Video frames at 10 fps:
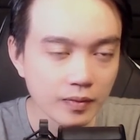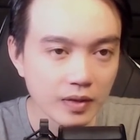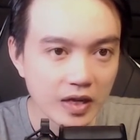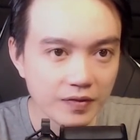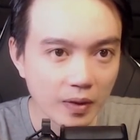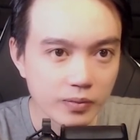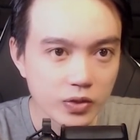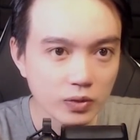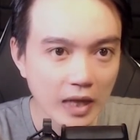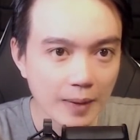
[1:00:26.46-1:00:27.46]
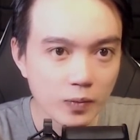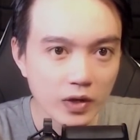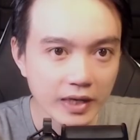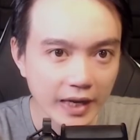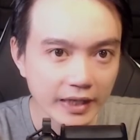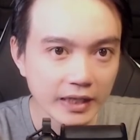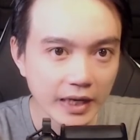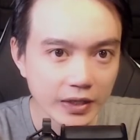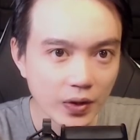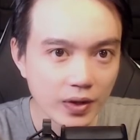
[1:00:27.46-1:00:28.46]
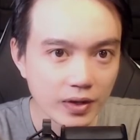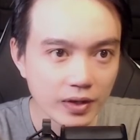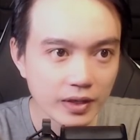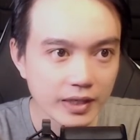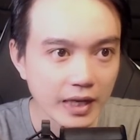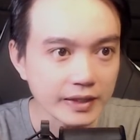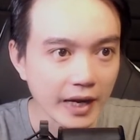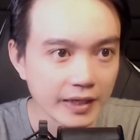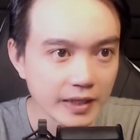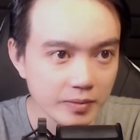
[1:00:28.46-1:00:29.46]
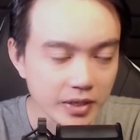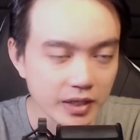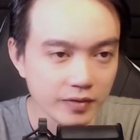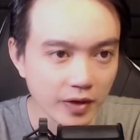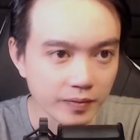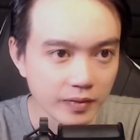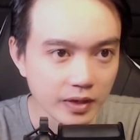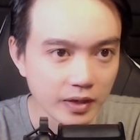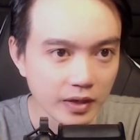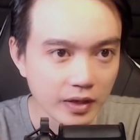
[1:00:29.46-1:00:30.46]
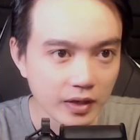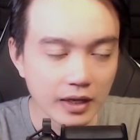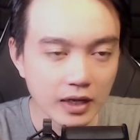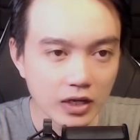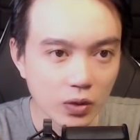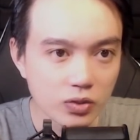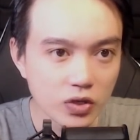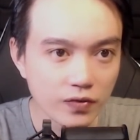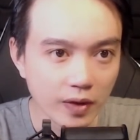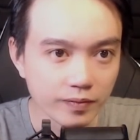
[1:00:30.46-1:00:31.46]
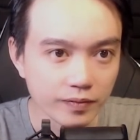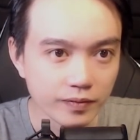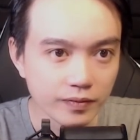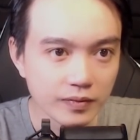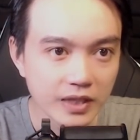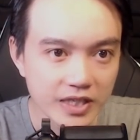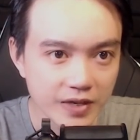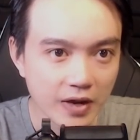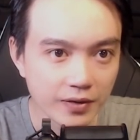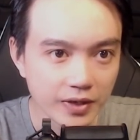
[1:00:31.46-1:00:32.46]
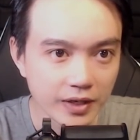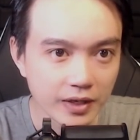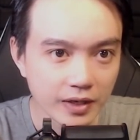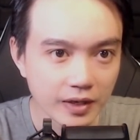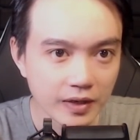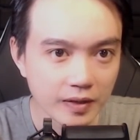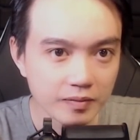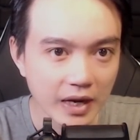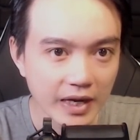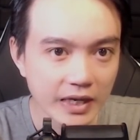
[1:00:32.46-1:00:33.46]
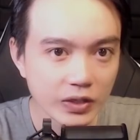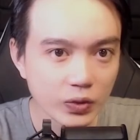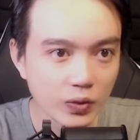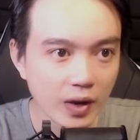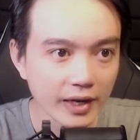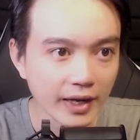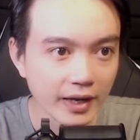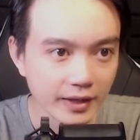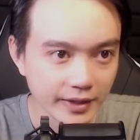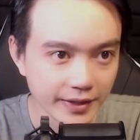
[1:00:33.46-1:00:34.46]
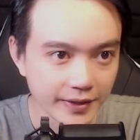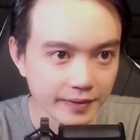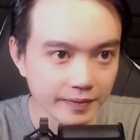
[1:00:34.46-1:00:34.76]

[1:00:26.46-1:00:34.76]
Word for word: Đi vòng số tám quanh hai cái cây đó, cả thải chín mươi chín vòng. Đủ số vòng thì sẽ vào được, bằng cách chui qua kẽ hở là được.